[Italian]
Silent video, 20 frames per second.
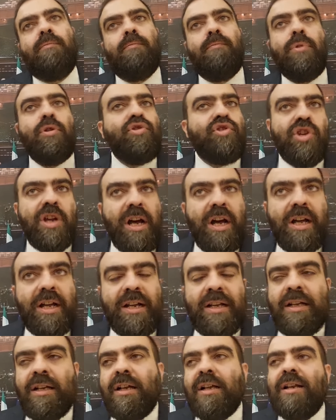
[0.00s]

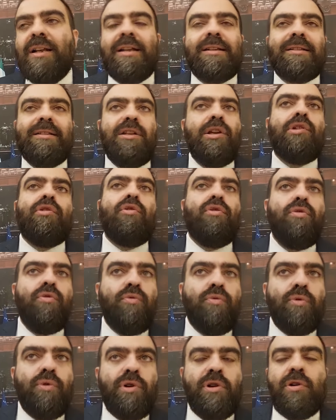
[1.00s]
bocciare l'articolo
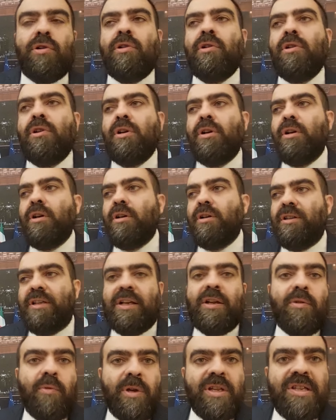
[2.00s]
1
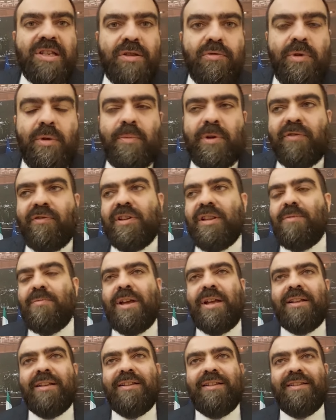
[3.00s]
di questi due
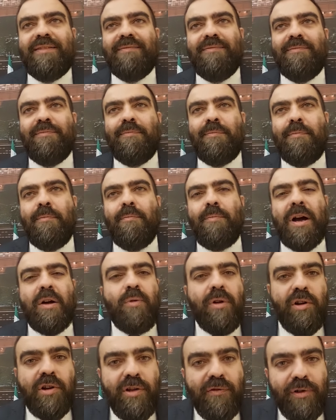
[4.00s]
provvedimenti. Ma
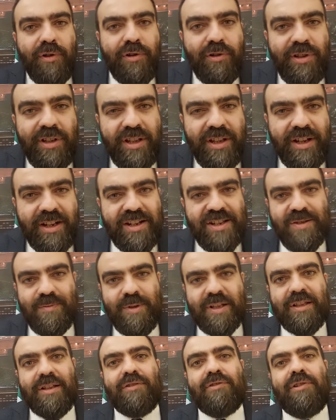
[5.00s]
quello che voglio dire agli
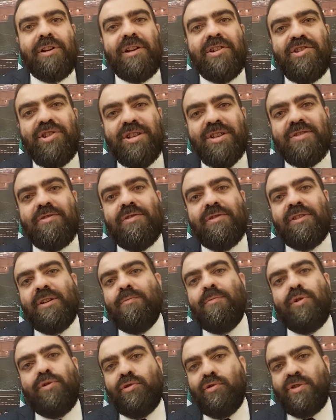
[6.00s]
spettatori che ci ascoltano
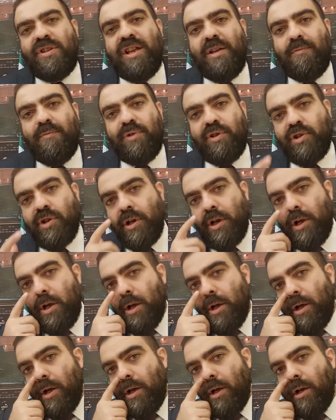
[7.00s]
è molto semplice.
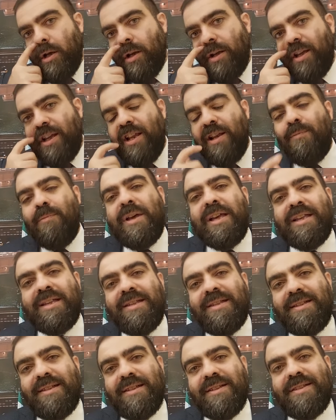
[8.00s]
Il
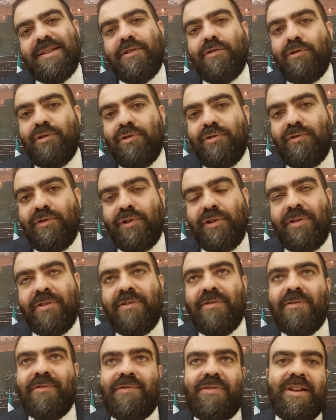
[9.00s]
MES, secondo voi,
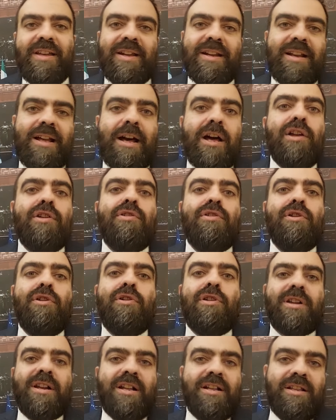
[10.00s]
verrà non
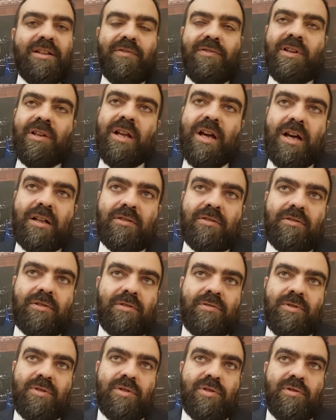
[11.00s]
ratificato da
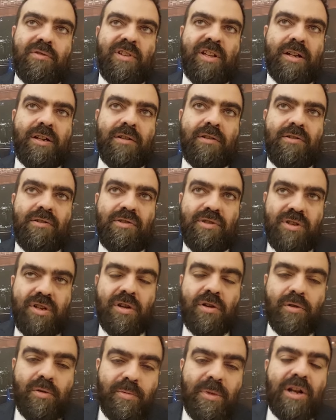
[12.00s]
questo governo?
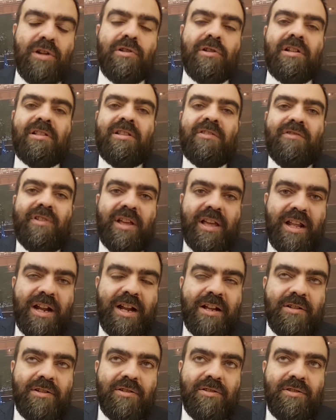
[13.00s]
Secondo me lo
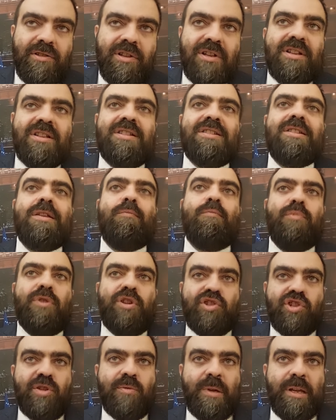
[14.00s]
ratificheranno.
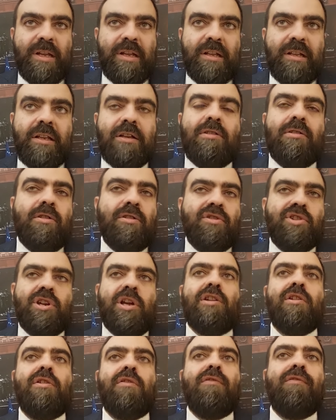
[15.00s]
Semplicemente oggi
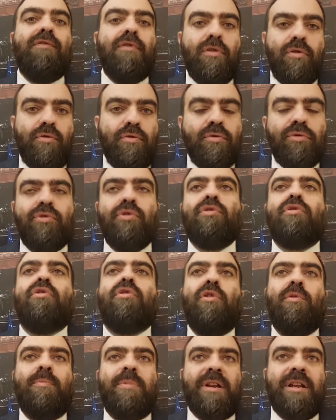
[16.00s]
hanno voluto
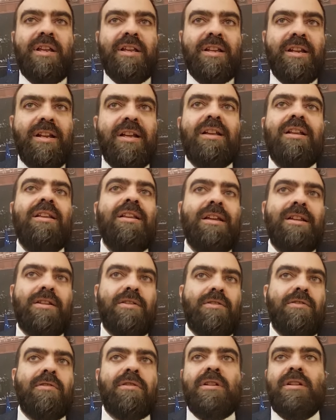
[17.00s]
coprire gli
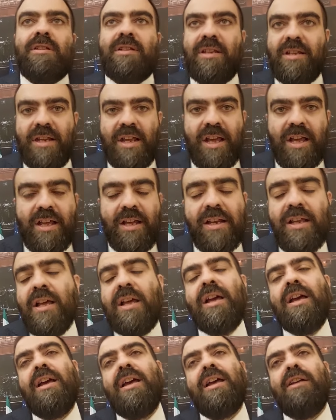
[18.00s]
errori di ieri
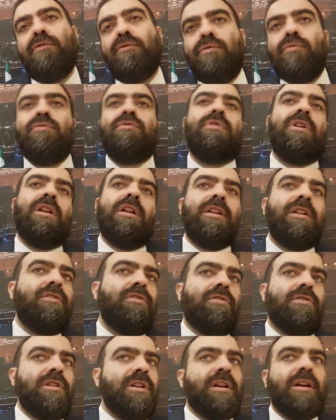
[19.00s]
e tutta la
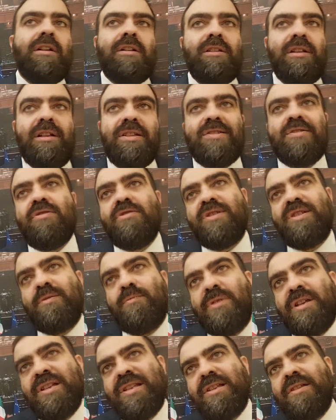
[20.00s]
retorica degli scorsi
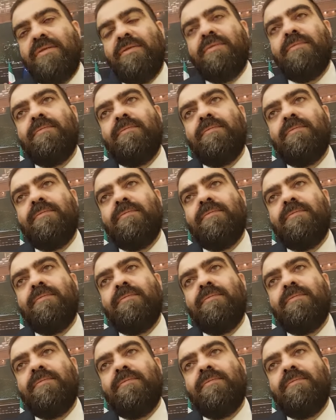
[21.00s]
mesi.